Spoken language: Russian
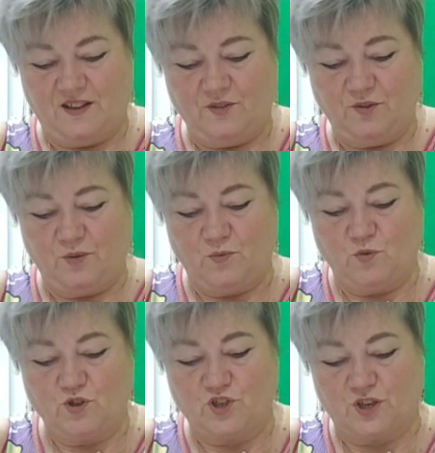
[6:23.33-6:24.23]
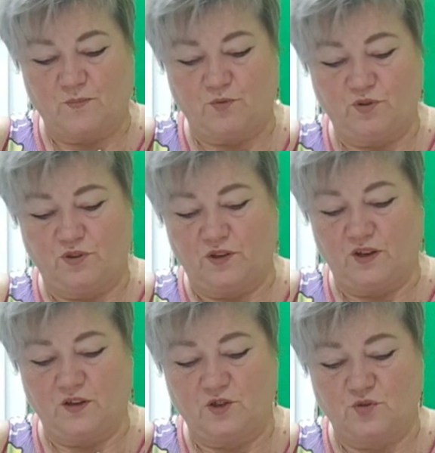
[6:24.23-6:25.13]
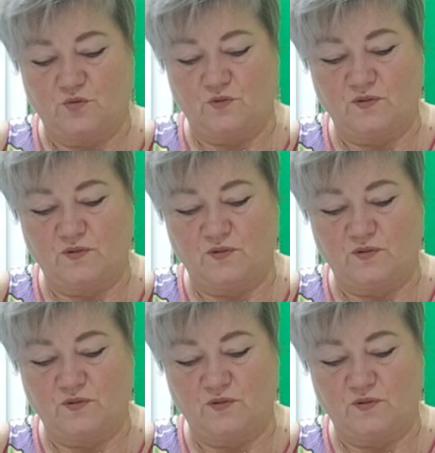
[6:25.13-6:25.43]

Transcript: Ну, немножечко будет и хорошо.